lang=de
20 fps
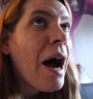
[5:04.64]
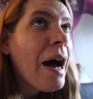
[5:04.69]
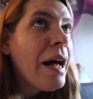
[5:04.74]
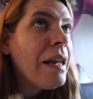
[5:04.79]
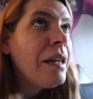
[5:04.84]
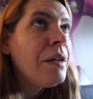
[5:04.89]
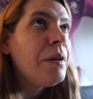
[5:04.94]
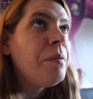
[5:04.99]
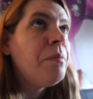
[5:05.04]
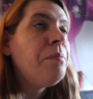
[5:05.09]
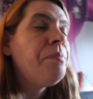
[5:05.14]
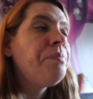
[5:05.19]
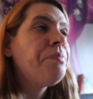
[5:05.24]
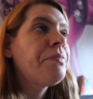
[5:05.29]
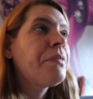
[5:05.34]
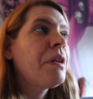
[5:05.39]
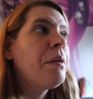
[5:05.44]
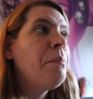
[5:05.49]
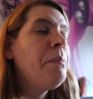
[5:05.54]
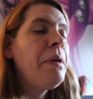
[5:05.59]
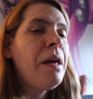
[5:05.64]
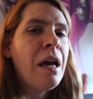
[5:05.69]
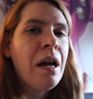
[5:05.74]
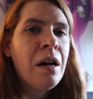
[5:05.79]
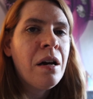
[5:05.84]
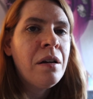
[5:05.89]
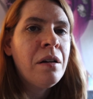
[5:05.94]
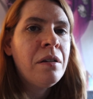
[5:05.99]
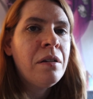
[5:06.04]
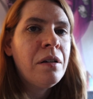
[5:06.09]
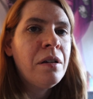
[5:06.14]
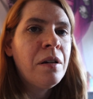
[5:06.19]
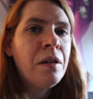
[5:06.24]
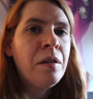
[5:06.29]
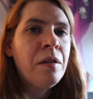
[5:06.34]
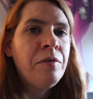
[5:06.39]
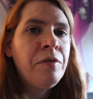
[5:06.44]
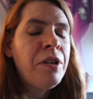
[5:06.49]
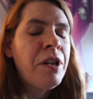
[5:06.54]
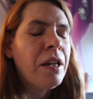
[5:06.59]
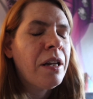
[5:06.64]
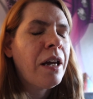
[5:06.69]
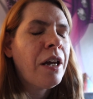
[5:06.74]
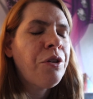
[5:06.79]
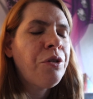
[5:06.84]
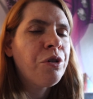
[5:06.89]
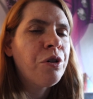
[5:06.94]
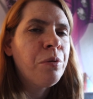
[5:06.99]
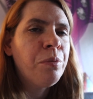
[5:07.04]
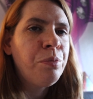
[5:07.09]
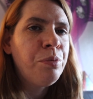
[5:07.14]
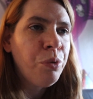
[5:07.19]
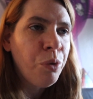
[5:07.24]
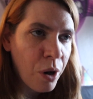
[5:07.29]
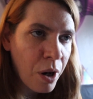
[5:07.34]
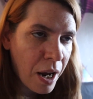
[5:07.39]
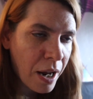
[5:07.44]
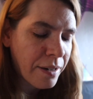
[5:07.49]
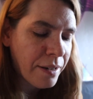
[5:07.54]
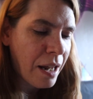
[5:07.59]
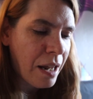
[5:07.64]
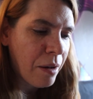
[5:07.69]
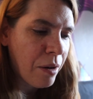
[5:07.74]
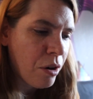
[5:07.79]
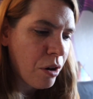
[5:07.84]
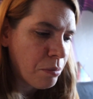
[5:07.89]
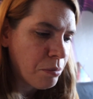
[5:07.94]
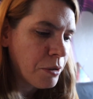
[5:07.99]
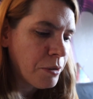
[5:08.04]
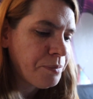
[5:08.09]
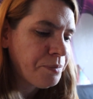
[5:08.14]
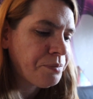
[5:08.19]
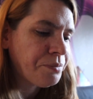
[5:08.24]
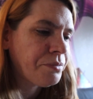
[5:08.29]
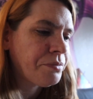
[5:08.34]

allem mehr äh, wieder in Richtung Buchkanal komme.